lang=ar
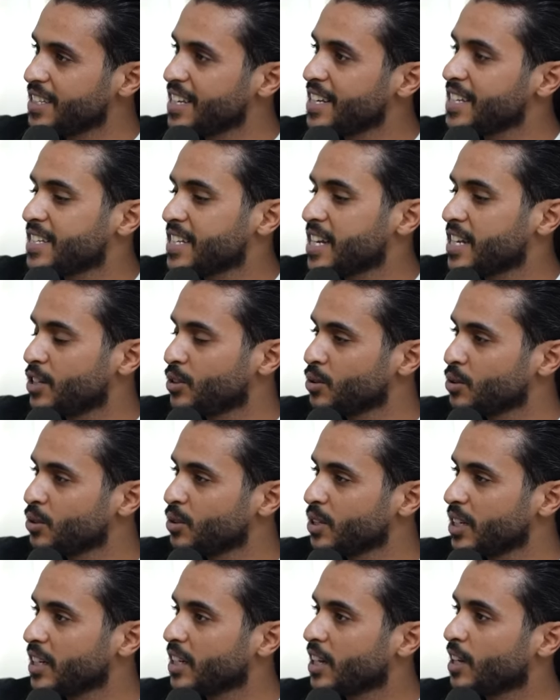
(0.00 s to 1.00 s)
يا
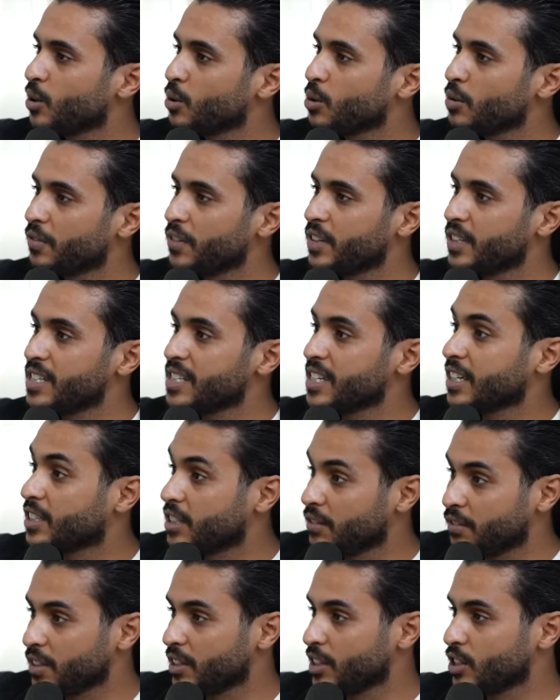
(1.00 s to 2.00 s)
نزينوه يا نخلقوا فيه
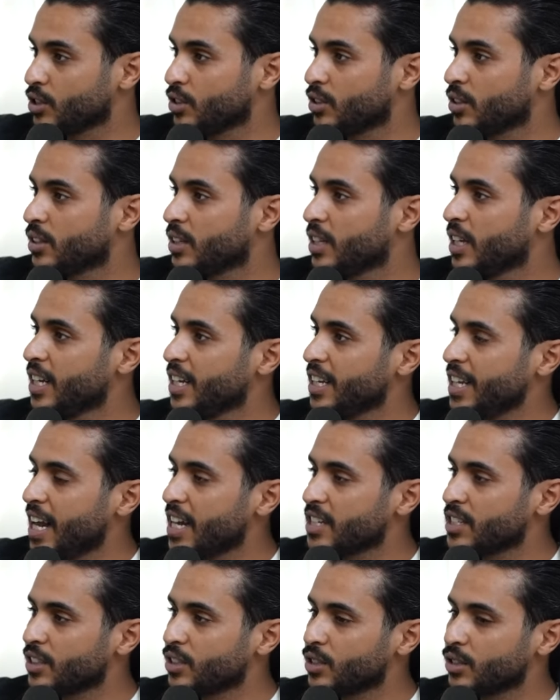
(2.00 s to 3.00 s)
ديزاكتيفيتي جدد يا
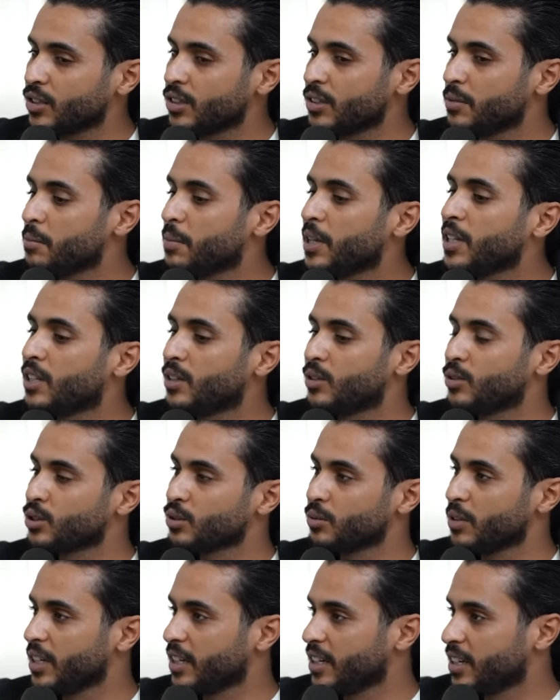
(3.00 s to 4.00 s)
حاجات جدد نبدلوا
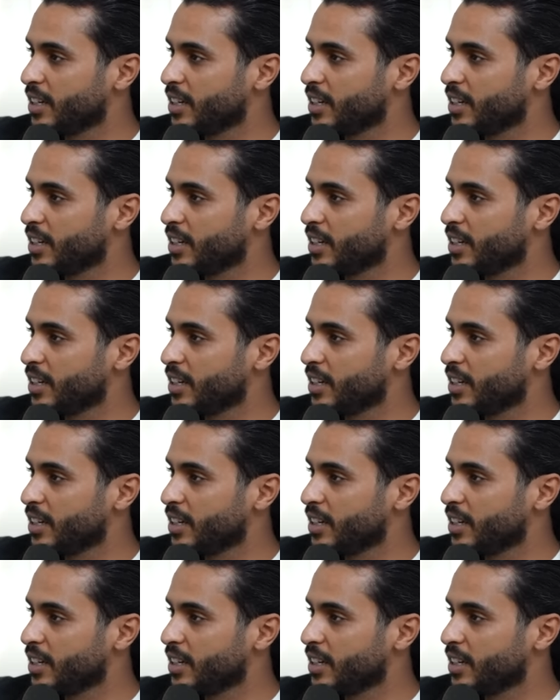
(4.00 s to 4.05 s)
شويه